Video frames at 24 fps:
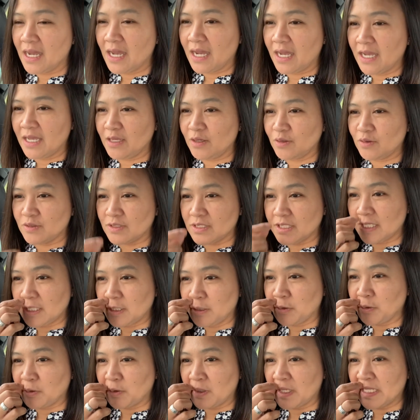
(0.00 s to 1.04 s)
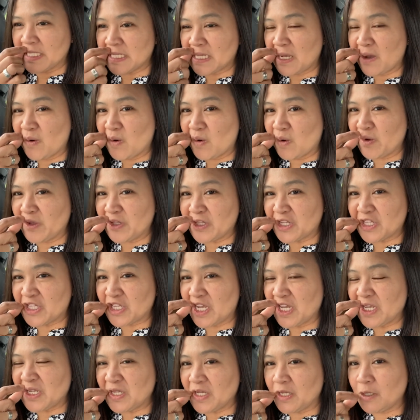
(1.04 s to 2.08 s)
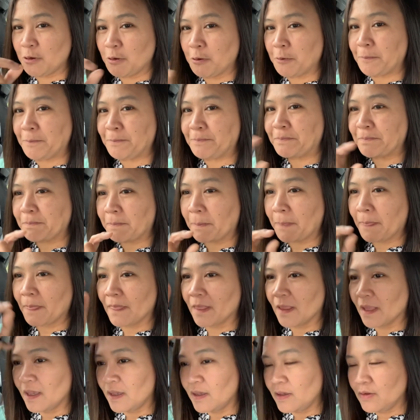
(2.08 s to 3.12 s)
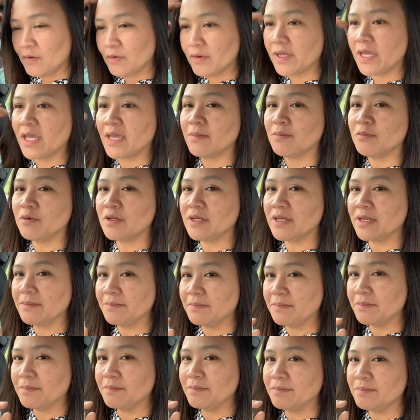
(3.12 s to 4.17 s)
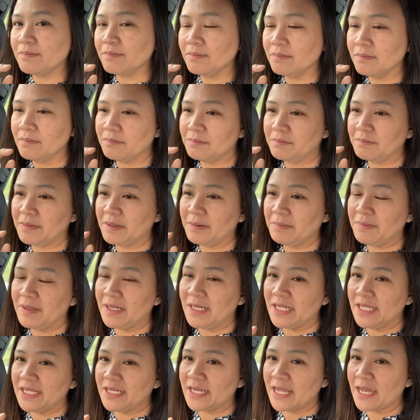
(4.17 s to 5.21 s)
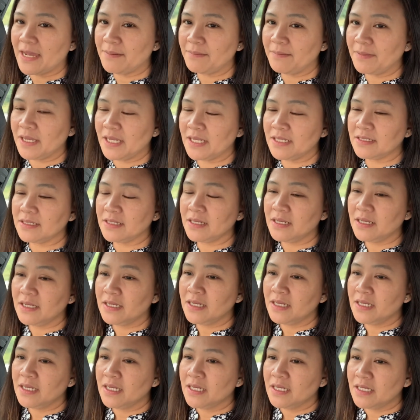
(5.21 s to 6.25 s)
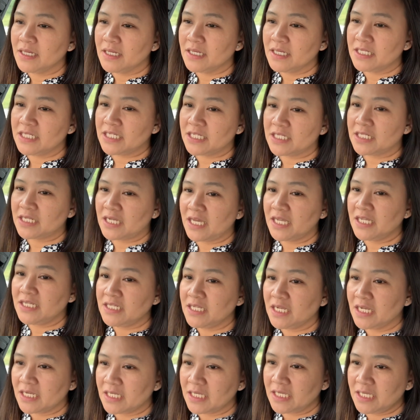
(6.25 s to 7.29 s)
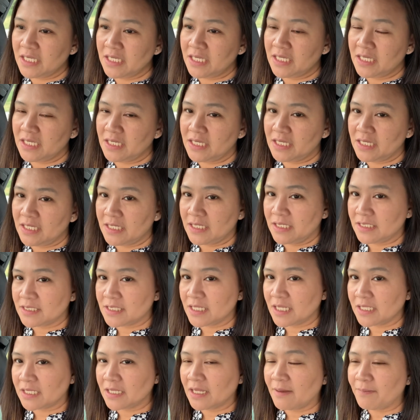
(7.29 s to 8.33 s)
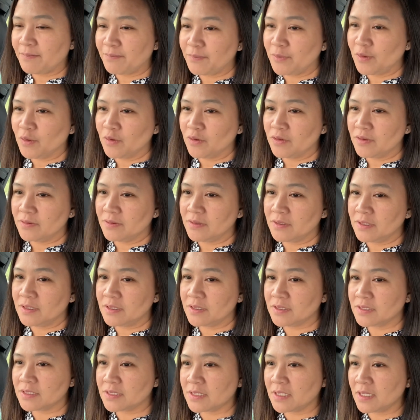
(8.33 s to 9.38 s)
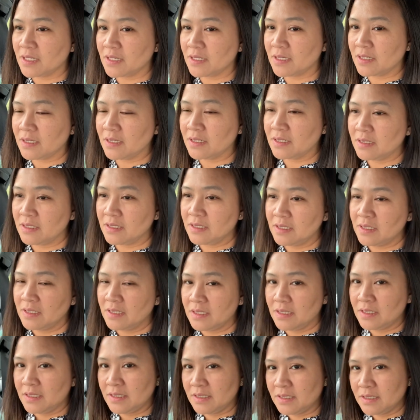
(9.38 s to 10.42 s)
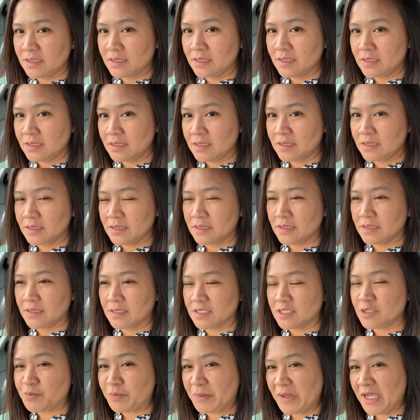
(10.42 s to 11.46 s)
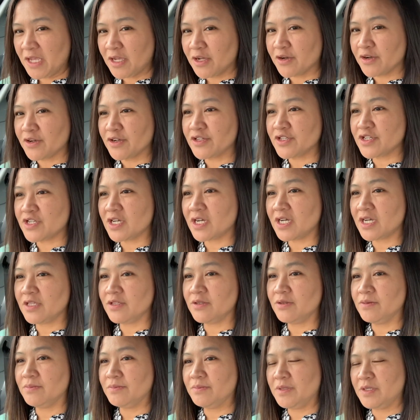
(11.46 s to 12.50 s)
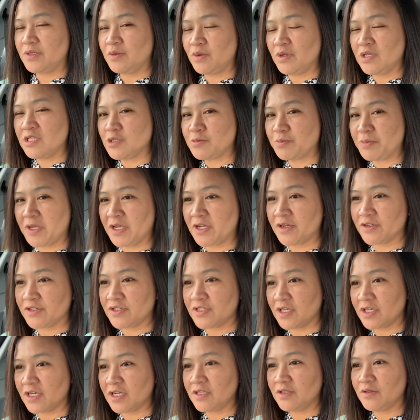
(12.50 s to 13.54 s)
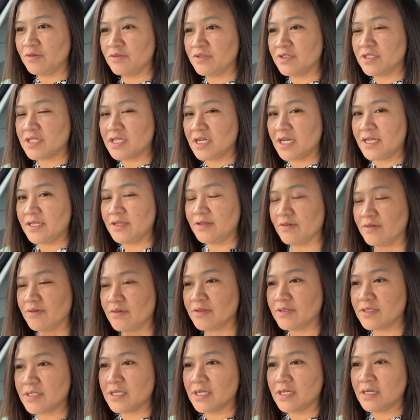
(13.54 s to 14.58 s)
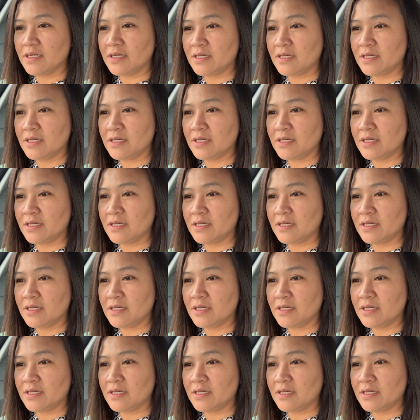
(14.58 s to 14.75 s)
ayusin nung asawa ko. Itatry niya yung yung cable na bibilhin namin itatry niyang i-set up doon sa uh, speaker tsaka between speaker tsaka doon sa ano sa